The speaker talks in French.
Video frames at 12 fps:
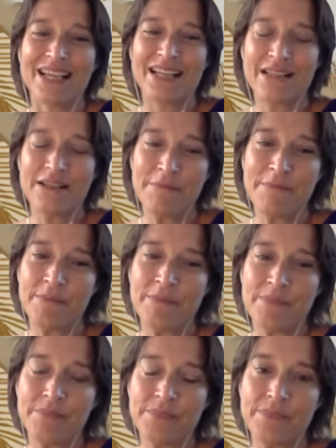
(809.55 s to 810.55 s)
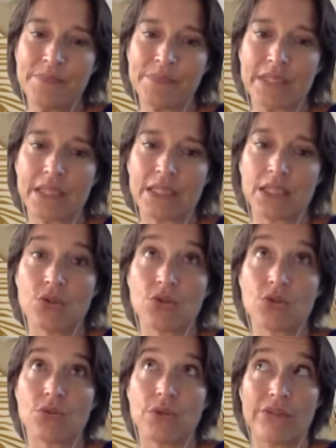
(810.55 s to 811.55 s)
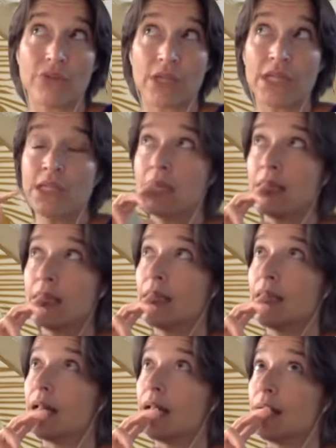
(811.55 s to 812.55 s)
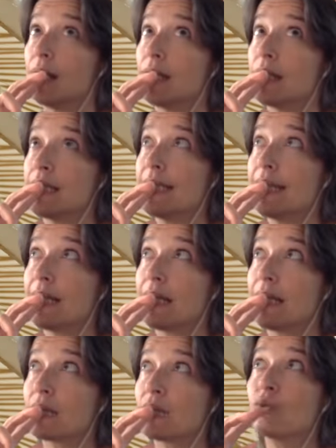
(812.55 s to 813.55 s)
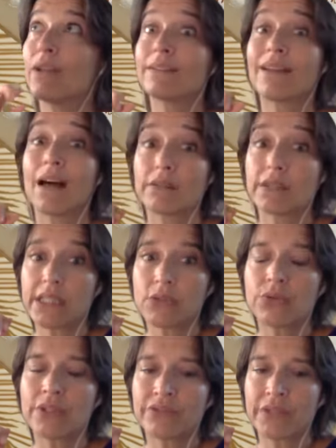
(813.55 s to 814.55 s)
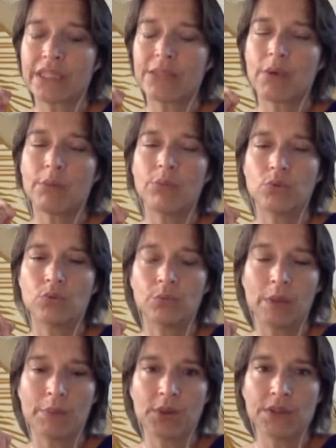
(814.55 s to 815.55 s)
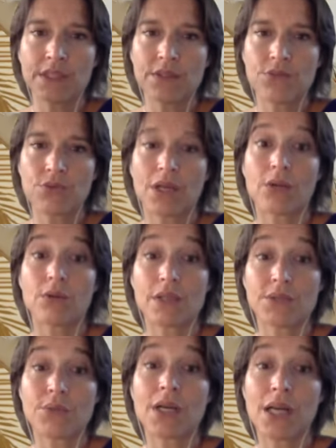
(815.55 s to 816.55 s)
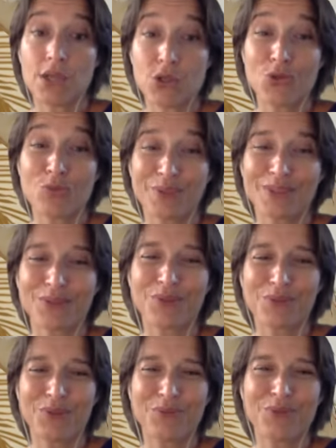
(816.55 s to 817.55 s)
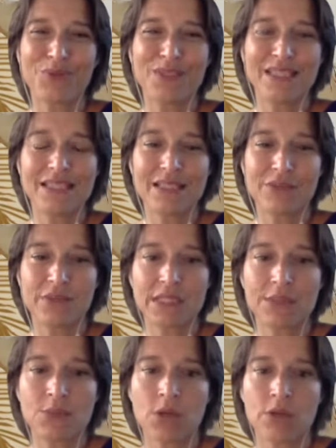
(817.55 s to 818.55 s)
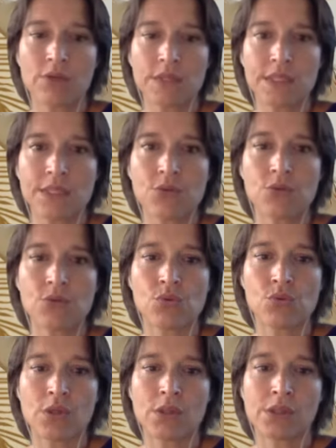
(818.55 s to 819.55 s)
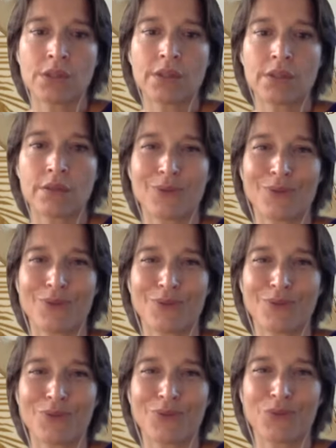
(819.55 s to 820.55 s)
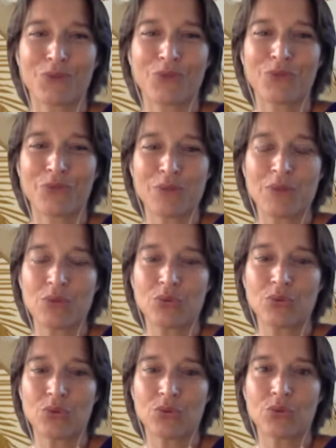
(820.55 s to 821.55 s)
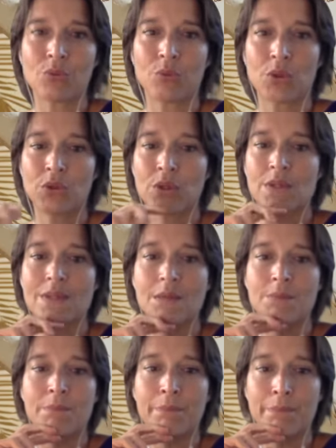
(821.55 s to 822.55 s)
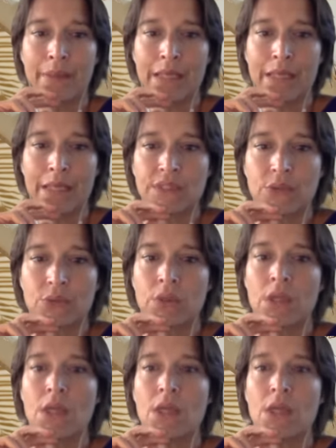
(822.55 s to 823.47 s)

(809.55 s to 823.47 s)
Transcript: Je, et voilà. Euh, il y a tout un travail qu'on a fait qui m'a beaucoup apporté sur la relation à l'argent, parce que comme tu disais, effectivement, investir sur soi euh, en tant que femme et en tant qu'entrepreneur, c'est pas évident.